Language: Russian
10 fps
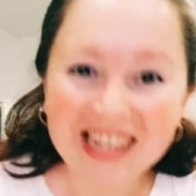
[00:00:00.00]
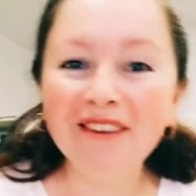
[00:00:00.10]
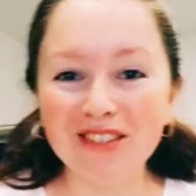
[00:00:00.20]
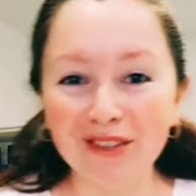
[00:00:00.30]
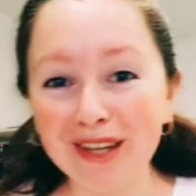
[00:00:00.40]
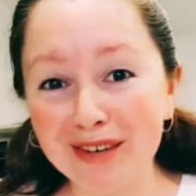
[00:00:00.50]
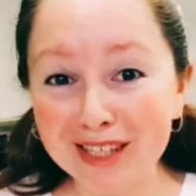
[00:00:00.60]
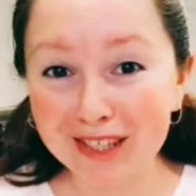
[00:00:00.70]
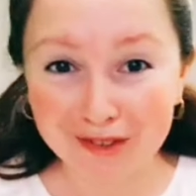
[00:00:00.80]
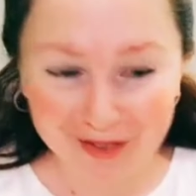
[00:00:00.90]
Все на
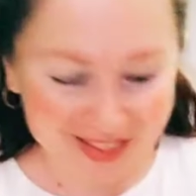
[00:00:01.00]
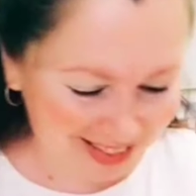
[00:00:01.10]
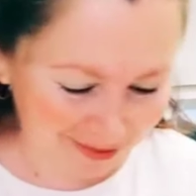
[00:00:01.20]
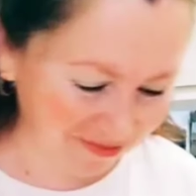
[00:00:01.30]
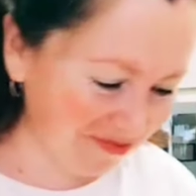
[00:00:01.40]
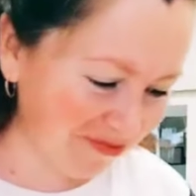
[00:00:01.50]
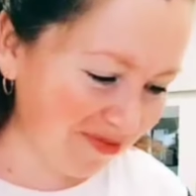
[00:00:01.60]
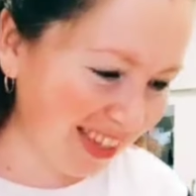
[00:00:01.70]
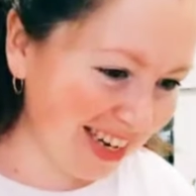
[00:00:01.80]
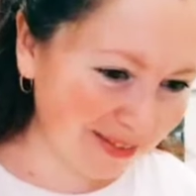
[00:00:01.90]
вашей совести.
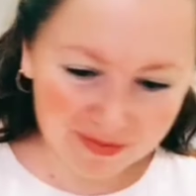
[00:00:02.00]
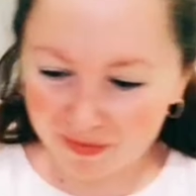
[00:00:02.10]
Так.